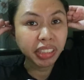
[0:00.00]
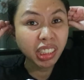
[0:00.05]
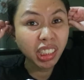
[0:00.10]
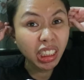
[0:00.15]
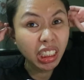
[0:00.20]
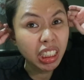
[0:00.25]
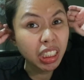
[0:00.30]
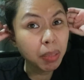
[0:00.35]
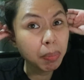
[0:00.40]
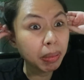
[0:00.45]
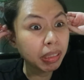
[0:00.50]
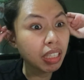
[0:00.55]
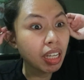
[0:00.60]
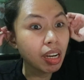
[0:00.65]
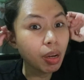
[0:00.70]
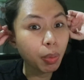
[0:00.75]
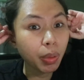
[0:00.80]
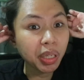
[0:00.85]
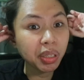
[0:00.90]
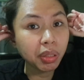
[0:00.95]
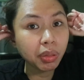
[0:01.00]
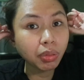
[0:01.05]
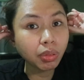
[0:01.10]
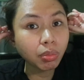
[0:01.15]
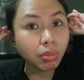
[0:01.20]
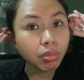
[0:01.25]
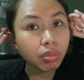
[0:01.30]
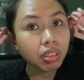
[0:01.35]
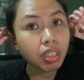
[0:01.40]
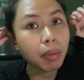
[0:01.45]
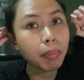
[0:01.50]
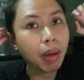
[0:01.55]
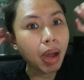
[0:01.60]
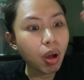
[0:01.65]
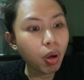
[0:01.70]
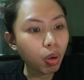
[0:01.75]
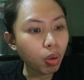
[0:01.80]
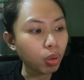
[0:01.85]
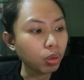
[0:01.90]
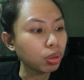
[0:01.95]
Kasi nga, di ba, dalawa yung
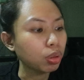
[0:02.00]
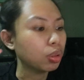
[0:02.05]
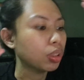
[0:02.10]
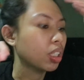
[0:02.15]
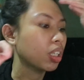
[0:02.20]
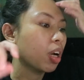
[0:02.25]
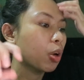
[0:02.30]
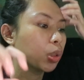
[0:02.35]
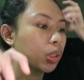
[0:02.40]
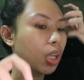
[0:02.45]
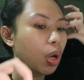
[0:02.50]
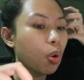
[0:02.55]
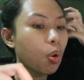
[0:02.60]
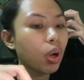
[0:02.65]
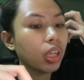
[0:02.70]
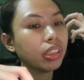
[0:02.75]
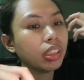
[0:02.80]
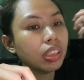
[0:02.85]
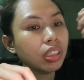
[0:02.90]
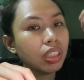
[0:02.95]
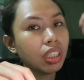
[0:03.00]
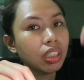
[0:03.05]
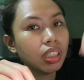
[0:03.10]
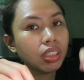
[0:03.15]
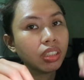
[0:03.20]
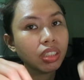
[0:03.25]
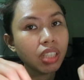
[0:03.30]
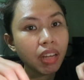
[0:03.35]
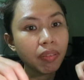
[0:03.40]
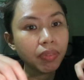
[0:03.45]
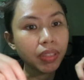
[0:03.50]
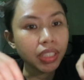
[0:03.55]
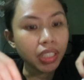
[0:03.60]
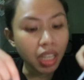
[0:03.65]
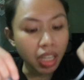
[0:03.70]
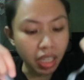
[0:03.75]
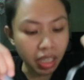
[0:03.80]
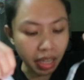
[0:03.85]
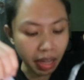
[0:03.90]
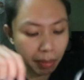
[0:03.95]
trabaho ko. So, nag-out ako kanina ng 7
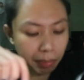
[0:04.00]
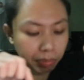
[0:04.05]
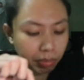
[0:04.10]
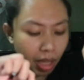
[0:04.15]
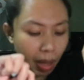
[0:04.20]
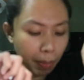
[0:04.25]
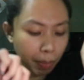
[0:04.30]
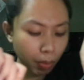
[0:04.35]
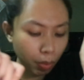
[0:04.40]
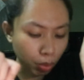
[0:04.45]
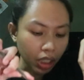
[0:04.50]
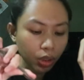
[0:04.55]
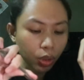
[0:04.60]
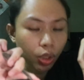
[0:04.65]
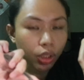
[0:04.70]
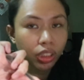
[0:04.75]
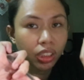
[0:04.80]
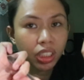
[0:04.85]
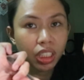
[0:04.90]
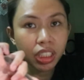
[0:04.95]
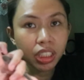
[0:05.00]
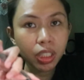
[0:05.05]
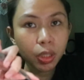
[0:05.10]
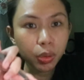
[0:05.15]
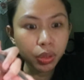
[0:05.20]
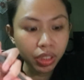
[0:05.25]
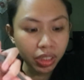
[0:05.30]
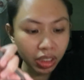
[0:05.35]
a.m. Tapos, anong oras na rin ako